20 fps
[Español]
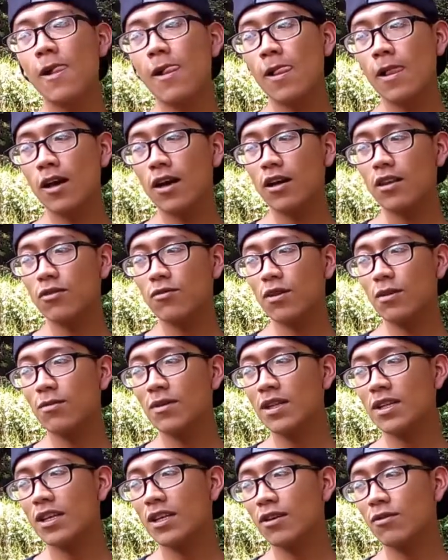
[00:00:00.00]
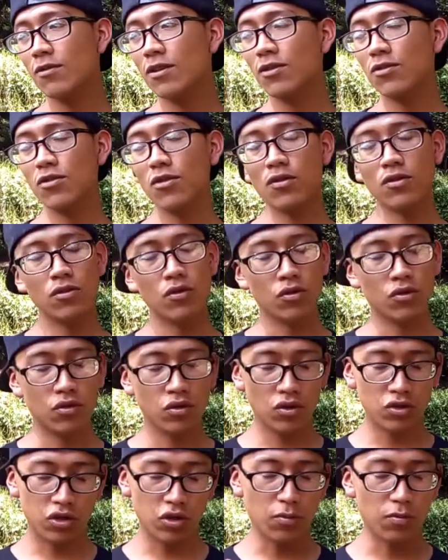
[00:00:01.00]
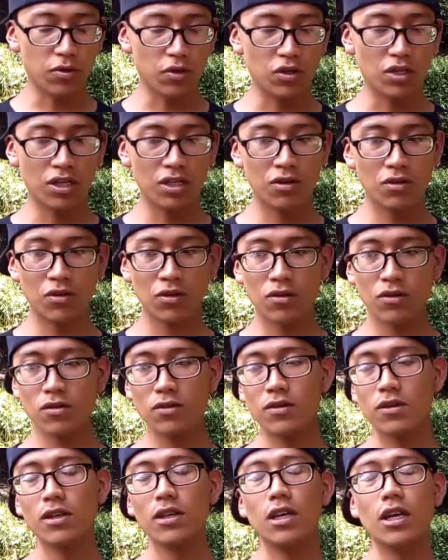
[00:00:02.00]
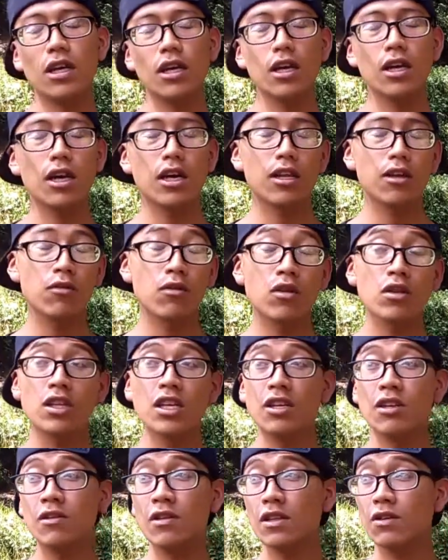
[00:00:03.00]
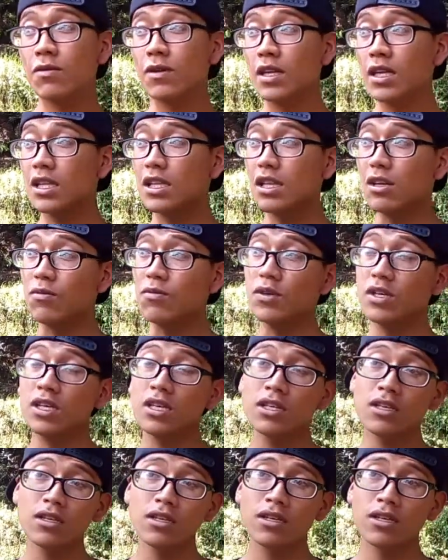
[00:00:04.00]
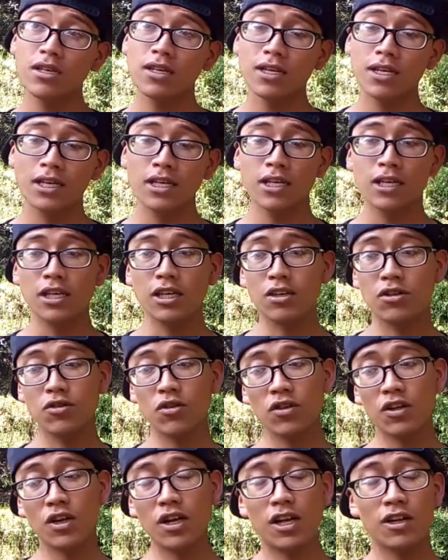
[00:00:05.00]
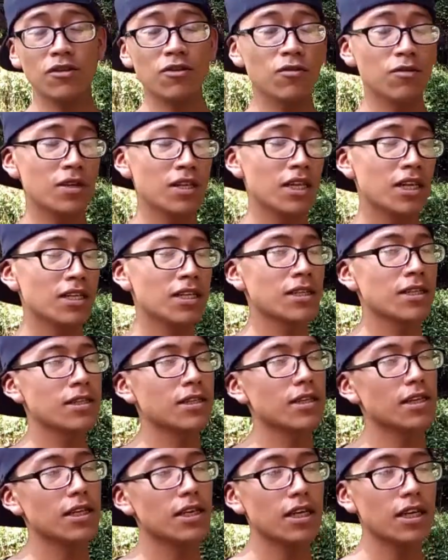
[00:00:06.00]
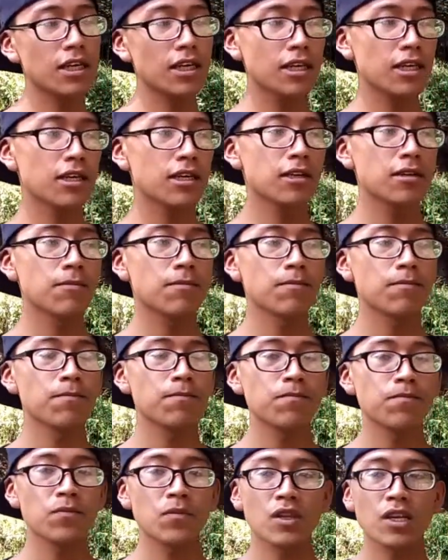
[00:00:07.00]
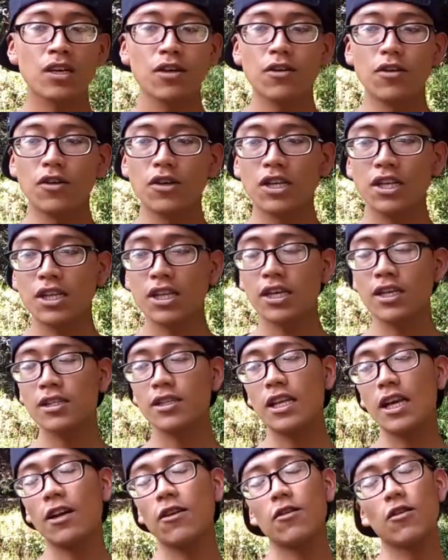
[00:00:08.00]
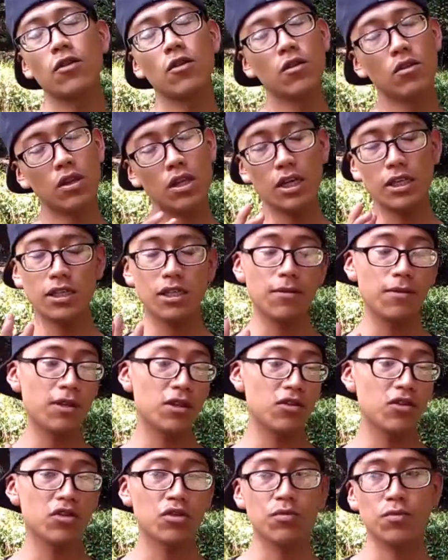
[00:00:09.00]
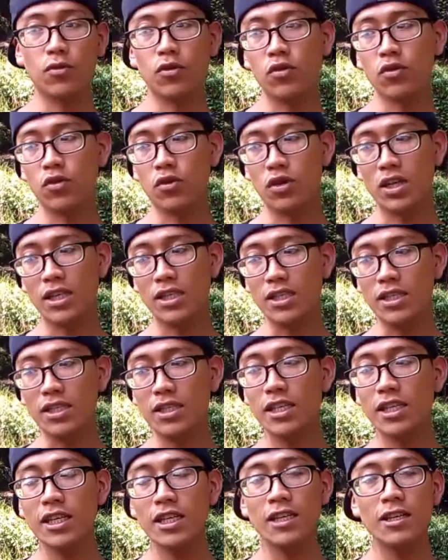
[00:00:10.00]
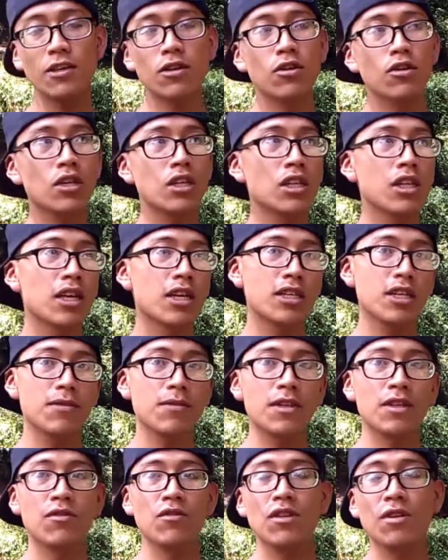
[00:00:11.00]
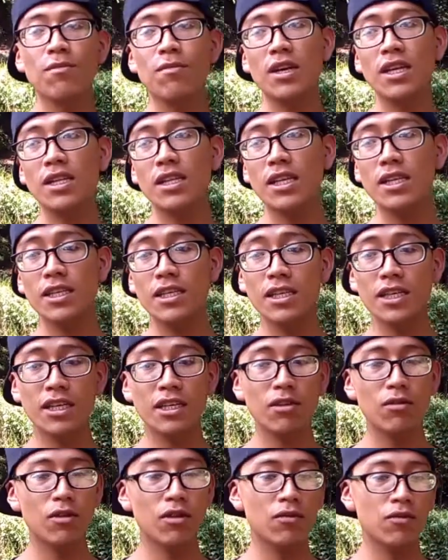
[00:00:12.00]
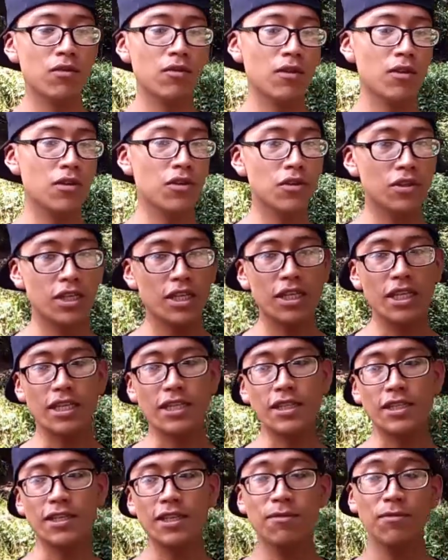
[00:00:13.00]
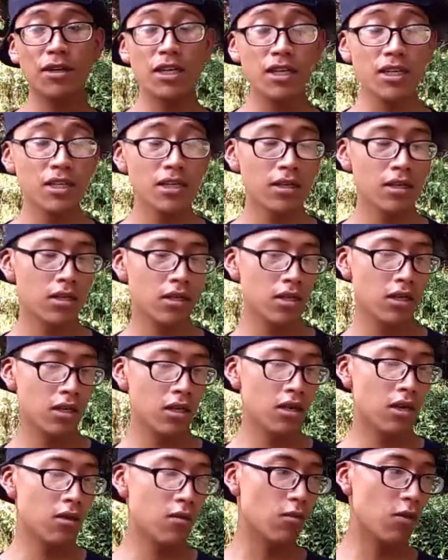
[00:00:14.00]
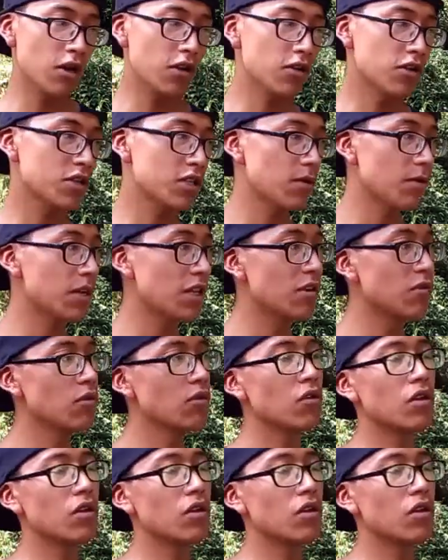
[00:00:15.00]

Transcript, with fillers: Actualmente cuento con 8 proyectos, eh, cada uno tiene un diferente fin y todas las novedades. Y ahorita tengo 3 eventos por asistir, ahorita se viene uno en 20 días, luego uno el 12 de diciembre, luego se viene uno el